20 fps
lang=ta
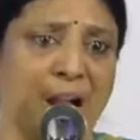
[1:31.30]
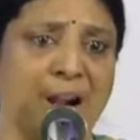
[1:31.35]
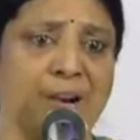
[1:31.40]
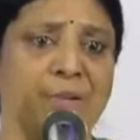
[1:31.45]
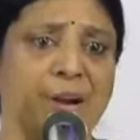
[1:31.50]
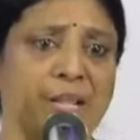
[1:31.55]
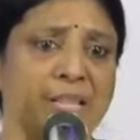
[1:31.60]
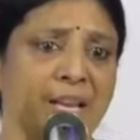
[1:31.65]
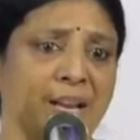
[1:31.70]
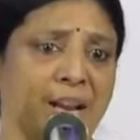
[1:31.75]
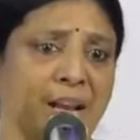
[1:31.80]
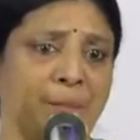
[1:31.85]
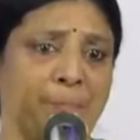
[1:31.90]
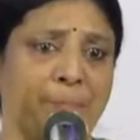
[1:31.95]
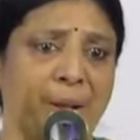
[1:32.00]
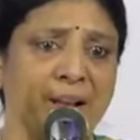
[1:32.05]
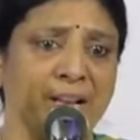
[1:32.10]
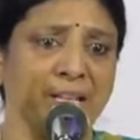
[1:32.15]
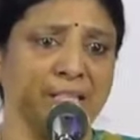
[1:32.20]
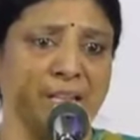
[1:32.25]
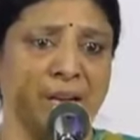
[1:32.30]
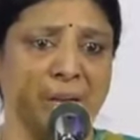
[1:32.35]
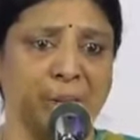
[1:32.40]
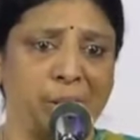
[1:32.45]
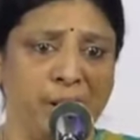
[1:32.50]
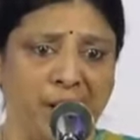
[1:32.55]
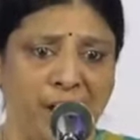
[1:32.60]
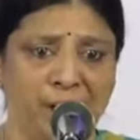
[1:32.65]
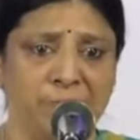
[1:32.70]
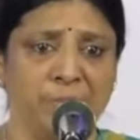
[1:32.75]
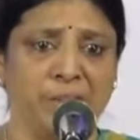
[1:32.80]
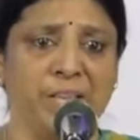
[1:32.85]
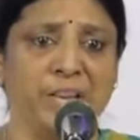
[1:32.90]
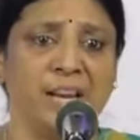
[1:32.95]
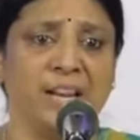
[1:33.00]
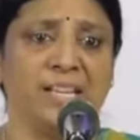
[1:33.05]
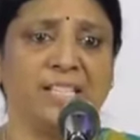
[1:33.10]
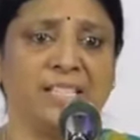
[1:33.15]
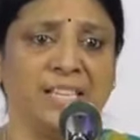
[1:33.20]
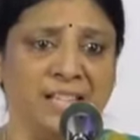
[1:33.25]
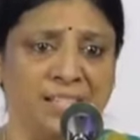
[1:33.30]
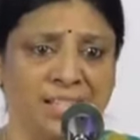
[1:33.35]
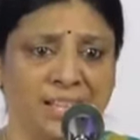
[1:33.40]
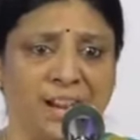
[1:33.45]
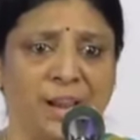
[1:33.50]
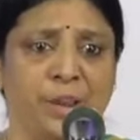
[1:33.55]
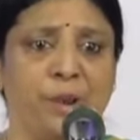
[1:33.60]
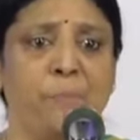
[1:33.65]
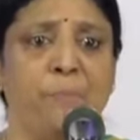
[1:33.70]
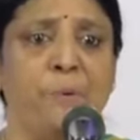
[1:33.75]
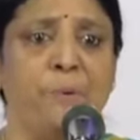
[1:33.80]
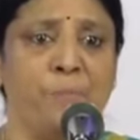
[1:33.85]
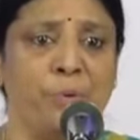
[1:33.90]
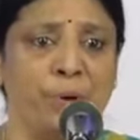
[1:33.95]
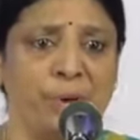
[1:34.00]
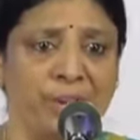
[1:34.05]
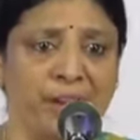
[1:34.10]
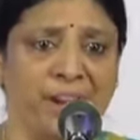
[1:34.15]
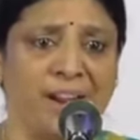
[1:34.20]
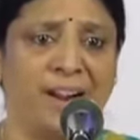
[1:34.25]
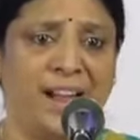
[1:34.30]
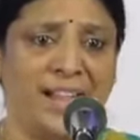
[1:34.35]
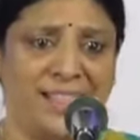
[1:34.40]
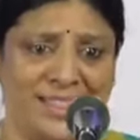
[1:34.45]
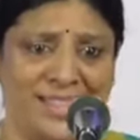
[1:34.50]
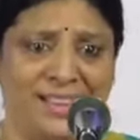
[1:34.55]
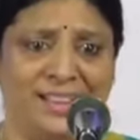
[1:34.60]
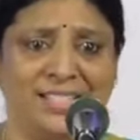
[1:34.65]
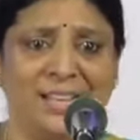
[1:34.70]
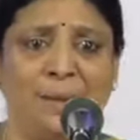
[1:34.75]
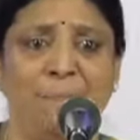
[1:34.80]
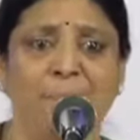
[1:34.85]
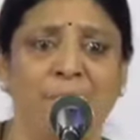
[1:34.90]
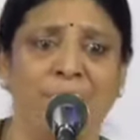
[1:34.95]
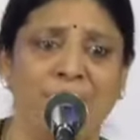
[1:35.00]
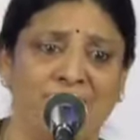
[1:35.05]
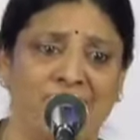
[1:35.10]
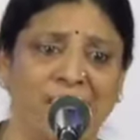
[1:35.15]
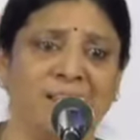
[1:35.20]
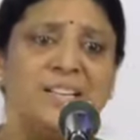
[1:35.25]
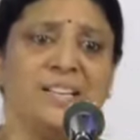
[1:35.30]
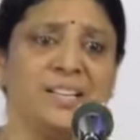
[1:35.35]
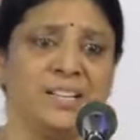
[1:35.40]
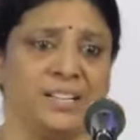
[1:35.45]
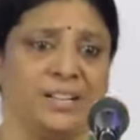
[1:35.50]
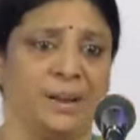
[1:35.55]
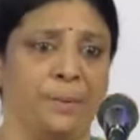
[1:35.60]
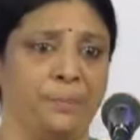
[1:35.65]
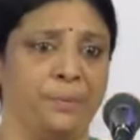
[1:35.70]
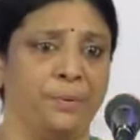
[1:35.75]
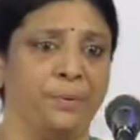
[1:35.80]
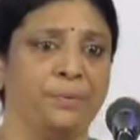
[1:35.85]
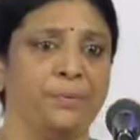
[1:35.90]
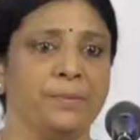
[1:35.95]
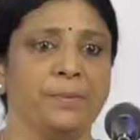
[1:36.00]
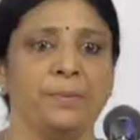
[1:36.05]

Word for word: ராணுவ அதிகாரி பாகிஸ்தானுடைய ராணுவ அதிகாரியை சேர்ந்து கையொப்பம் போடுகிறார்கள் அந்த சம்பவம் நடந்துகிட்டு இருக்கு அப்போ